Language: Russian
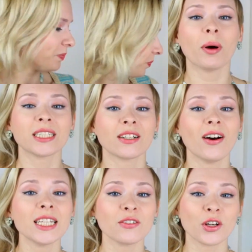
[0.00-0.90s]

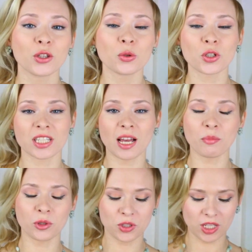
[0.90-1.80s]
Подхватывая ту же
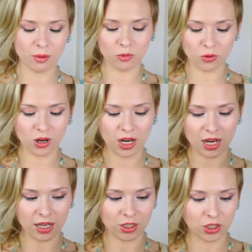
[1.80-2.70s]
самую тему,
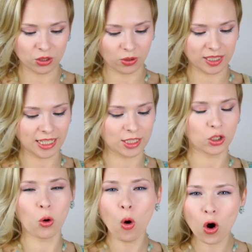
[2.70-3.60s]
а, что касается
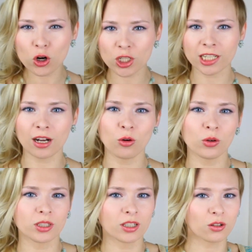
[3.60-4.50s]
кожи,
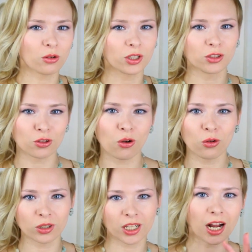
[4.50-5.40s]
какой-то
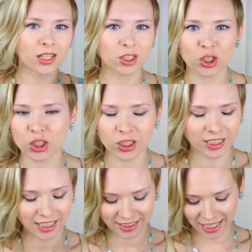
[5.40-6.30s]
рок-н-ролл, гранж и
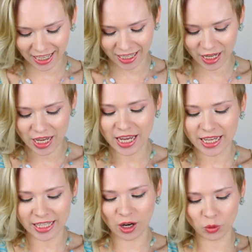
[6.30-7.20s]
так далее,
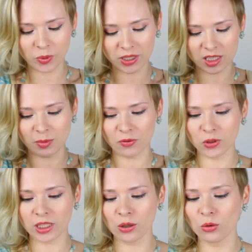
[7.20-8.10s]
я купила себе
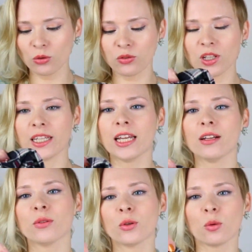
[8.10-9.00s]
вот такую
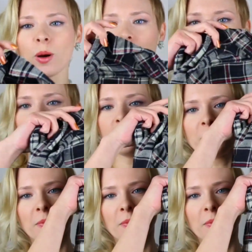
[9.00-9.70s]
фланелевую рубашку